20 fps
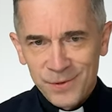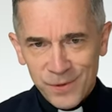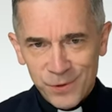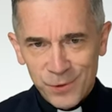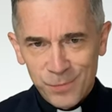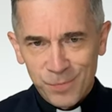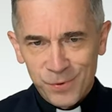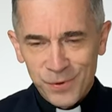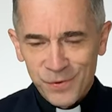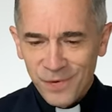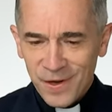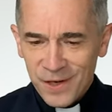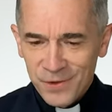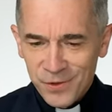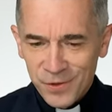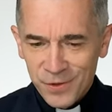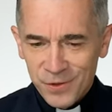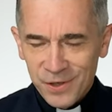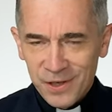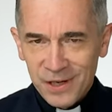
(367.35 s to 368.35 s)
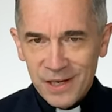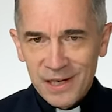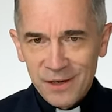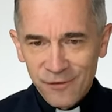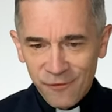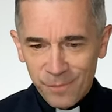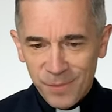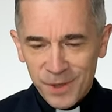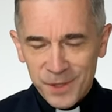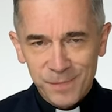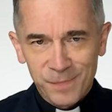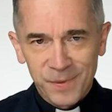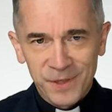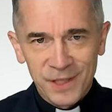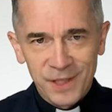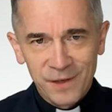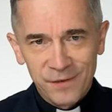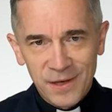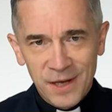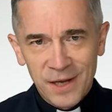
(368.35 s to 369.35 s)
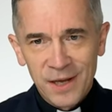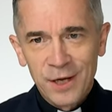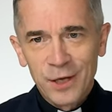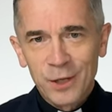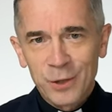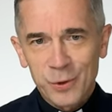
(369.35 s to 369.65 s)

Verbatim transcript: coś poświęcić i w perspektywie